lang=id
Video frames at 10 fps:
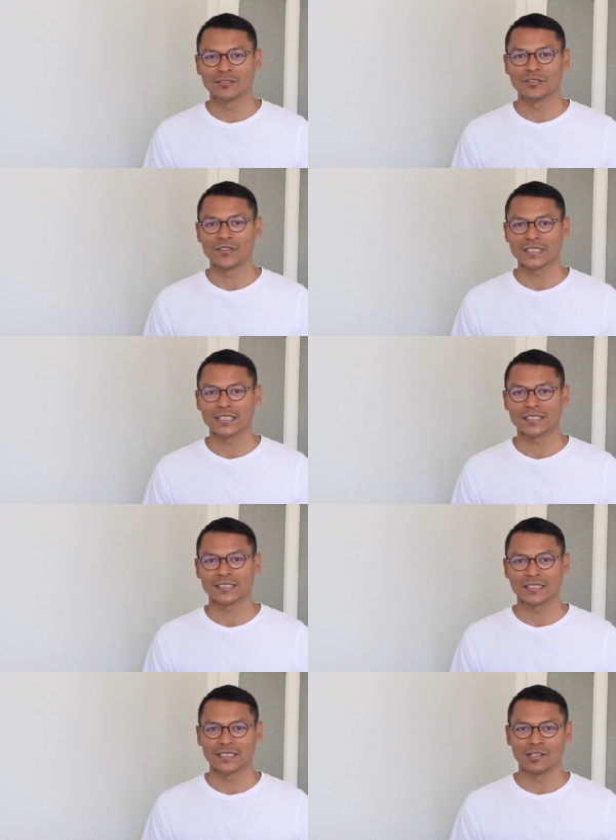
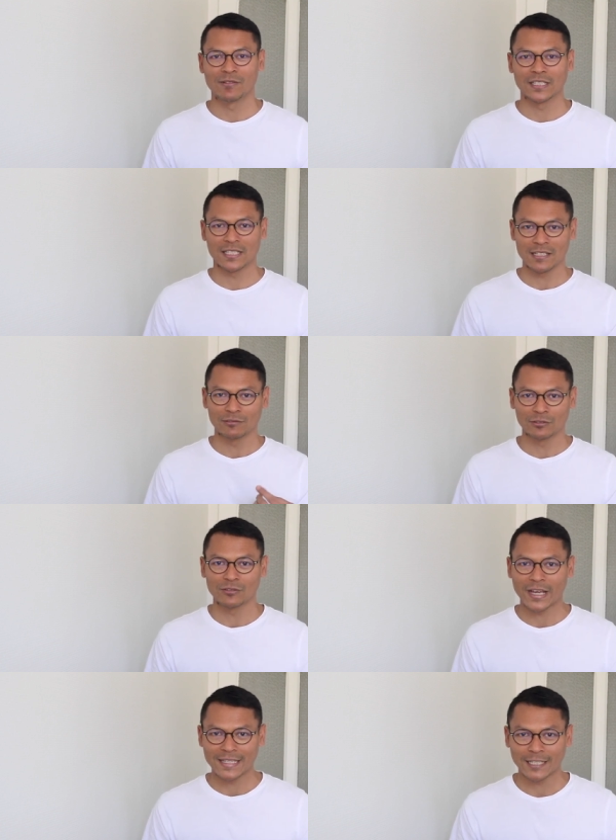universitas di luar negeri
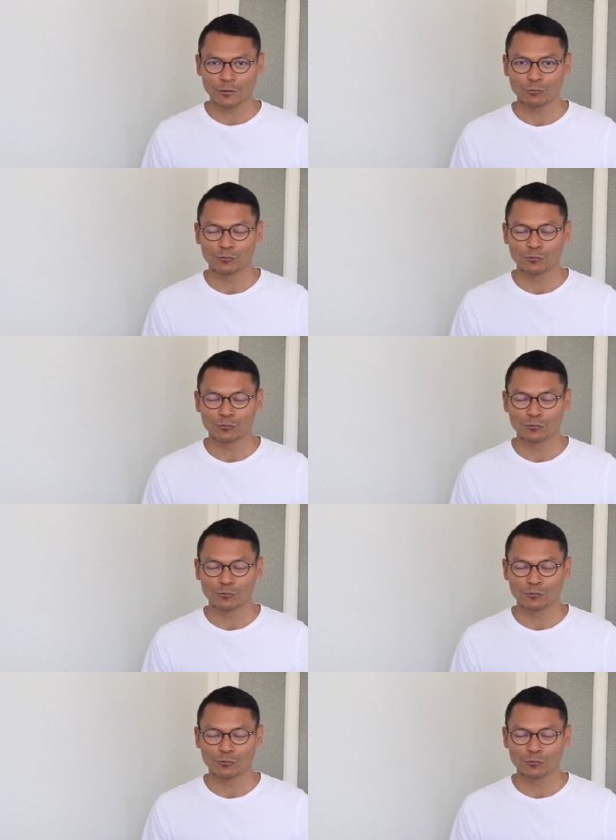untuk S1